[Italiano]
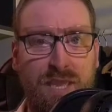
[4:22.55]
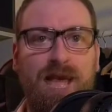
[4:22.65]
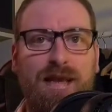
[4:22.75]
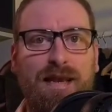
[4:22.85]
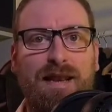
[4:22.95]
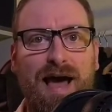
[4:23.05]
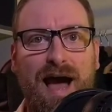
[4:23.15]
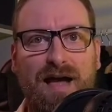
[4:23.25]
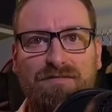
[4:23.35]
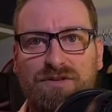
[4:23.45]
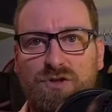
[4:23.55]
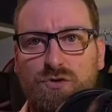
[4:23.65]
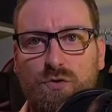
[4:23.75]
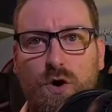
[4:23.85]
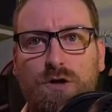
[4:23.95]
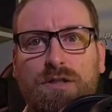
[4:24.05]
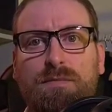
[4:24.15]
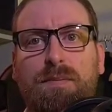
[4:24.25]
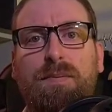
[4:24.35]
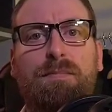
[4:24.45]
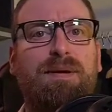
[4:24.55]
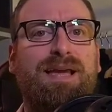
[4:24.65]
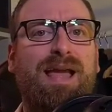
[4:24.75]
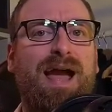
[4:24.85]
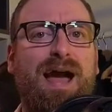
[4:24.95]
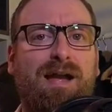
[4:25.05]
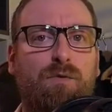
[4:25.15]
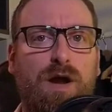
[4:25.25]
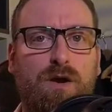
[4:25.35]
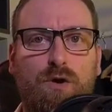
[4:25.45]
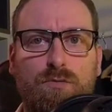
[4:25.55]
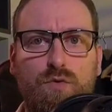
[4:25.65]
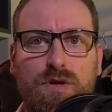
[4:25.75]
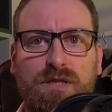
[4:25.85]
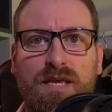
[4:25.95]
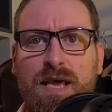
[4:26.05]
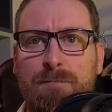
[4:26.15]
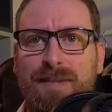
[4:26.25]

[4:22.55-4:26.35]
che le live sono ottime per creare una community